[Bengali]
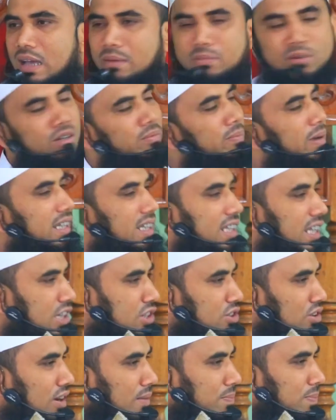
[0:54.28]
এমন ব্যক্তির
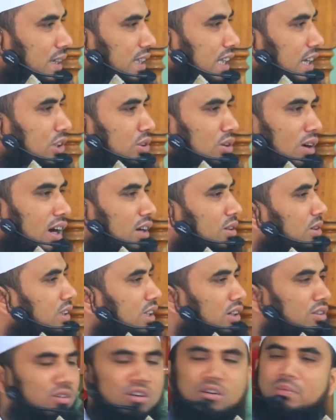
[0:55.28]
জন্য আপনাদের দোয়া
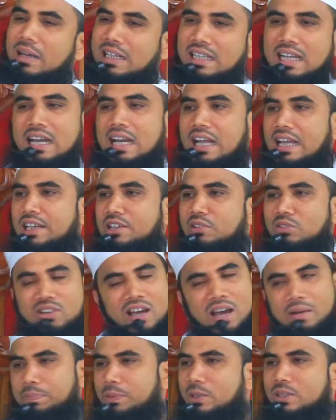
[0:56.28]
করতে কোনো বাধা নাই
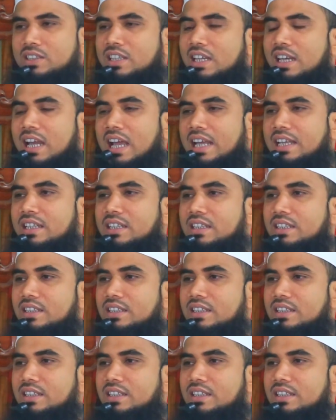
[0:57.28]
কোনো আপত্তি নাই